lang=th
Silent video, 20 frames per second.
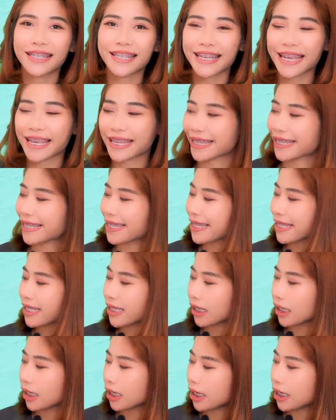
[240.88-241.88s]
sits
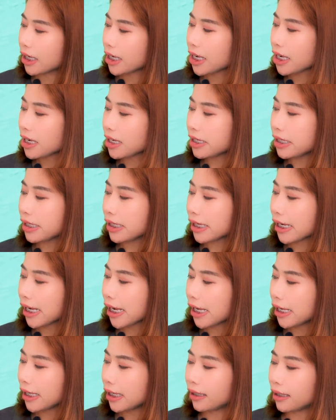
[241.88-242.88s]
in
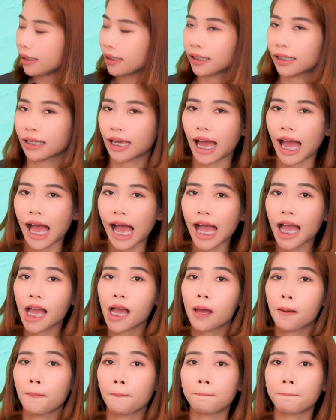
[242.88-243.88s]
in a
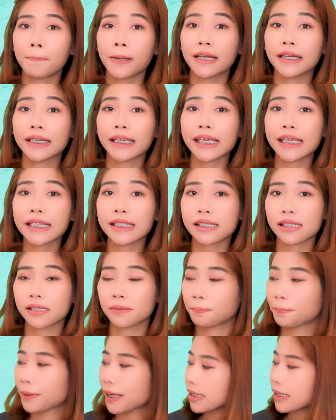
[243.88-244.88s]
เธอ eat
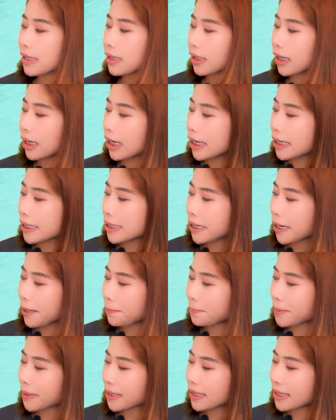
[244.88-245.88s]
pit
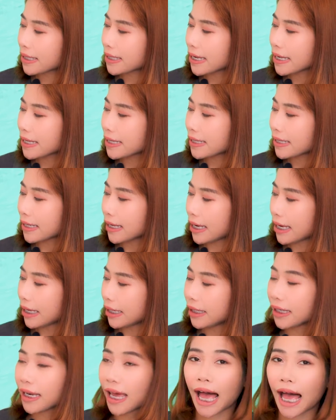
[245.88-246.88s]
tips sits
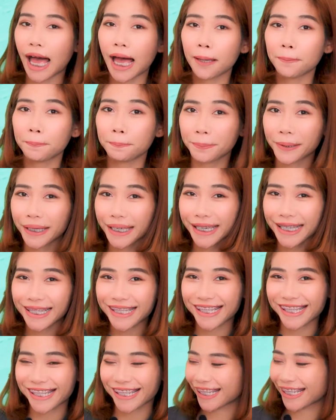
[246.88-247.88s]
in a
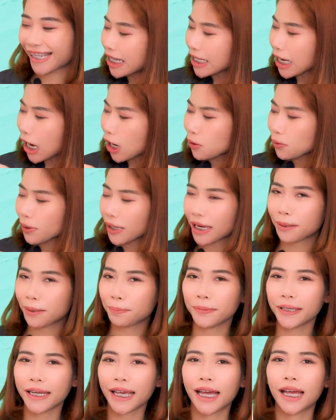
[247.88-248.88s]
pit เจ้าทิป
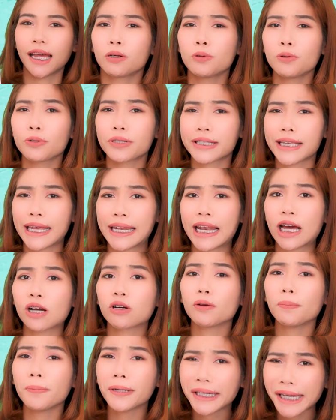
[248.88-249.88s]
เนี่ยขุดเสร็จแล้ว
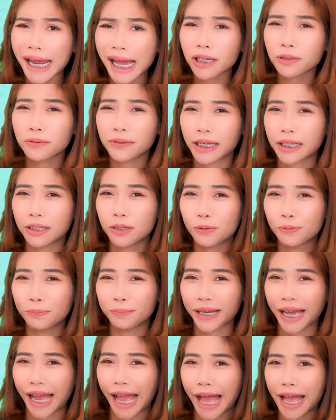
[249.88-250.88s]
ก็ไปนั่งอยู่ในหลุม
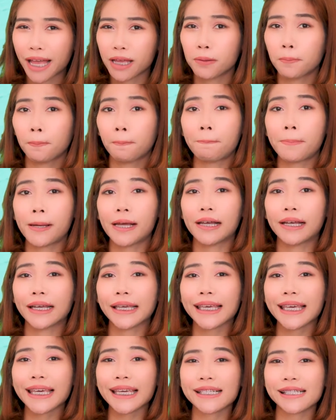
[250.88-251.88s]
นะคะเ e
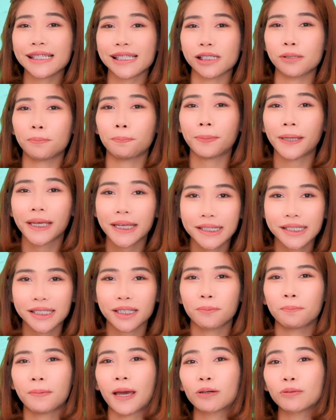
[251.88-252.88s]
อ eat pit
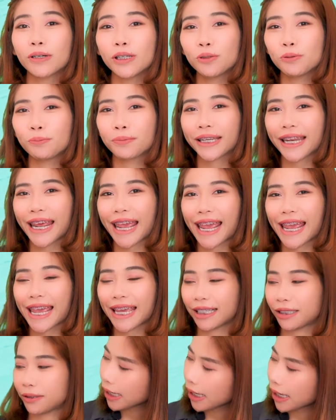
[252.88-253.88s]
แปลว่าหลุมนั่นเอง
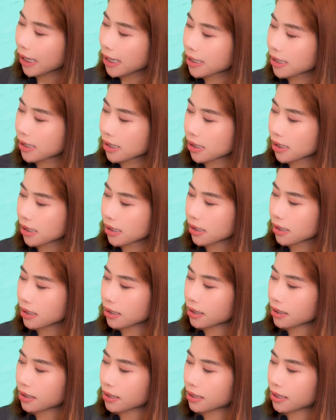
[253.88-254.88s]
eat
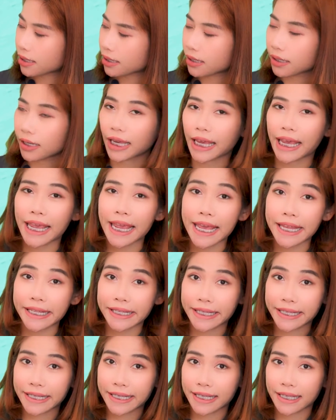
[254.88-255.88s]

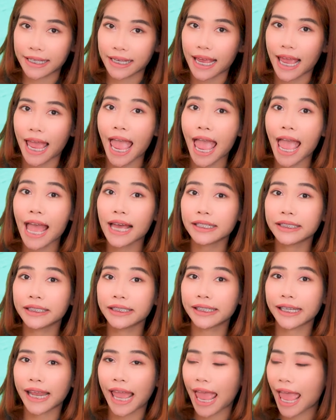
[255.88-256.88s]
it's
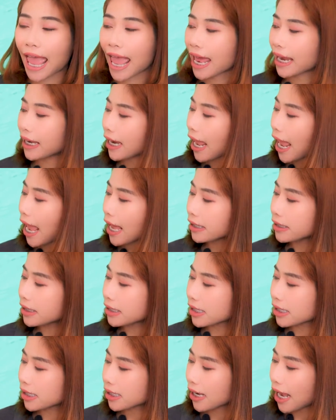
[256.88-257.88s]
an an
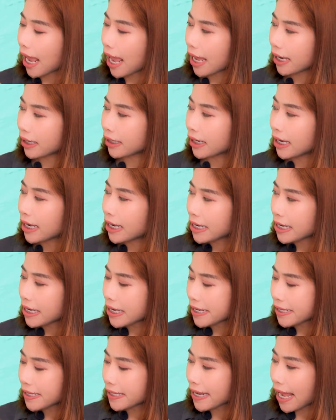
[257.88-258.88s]
an an
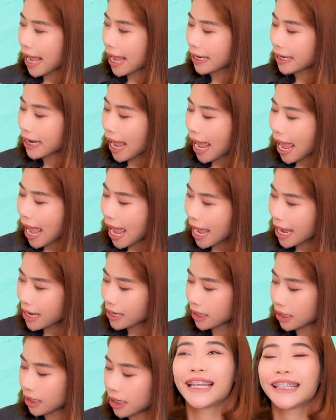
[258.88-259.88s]
is an
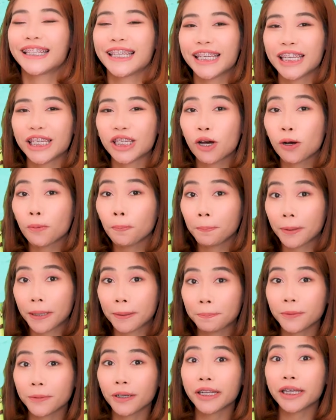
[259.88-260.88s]
an ทีนี้น้อง
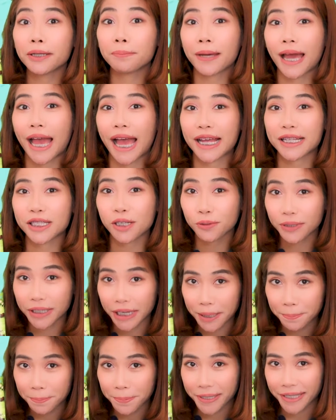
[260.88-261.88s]
พิปก็เดินมาหาเจ้า
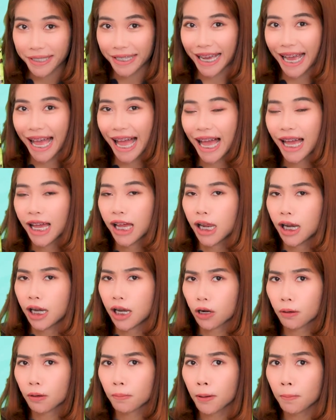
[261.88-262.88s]
ทิปส์นะคะ
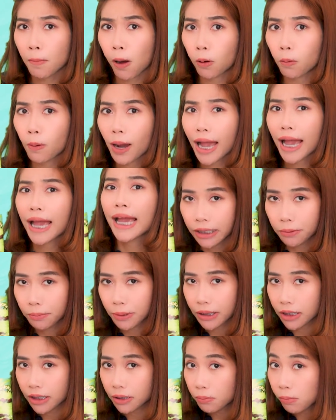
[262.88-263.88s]
แล้วก็มาบอกว่า นี่
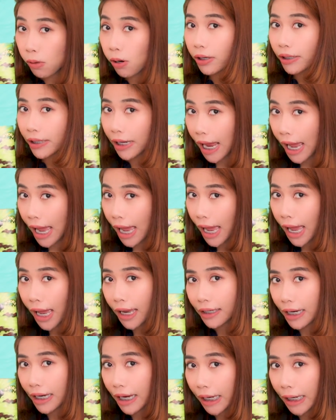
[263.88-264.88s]
มันคือมดนะ
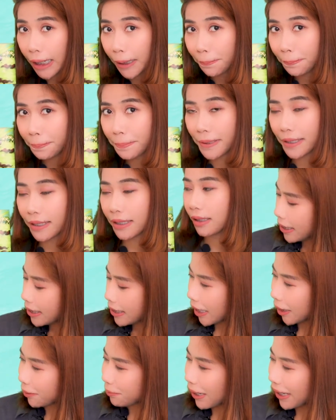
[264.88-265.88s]
ทิปส์
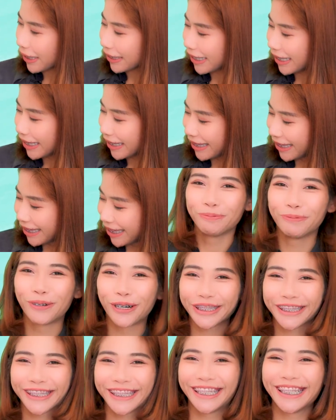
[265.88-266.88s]
สักพักหนึ่งม
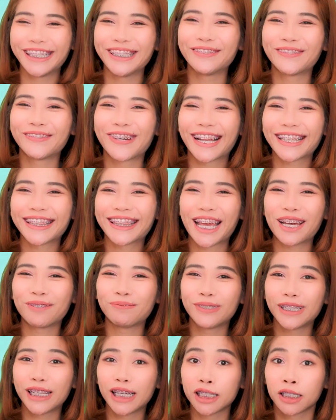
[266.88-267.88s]
ดขึ้นมาเต็ม
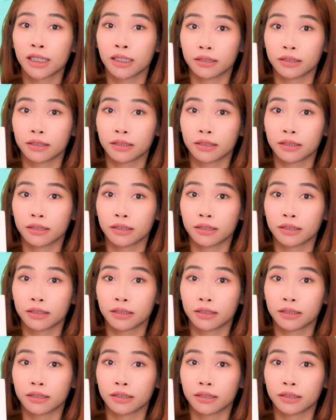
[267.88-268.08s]
เลย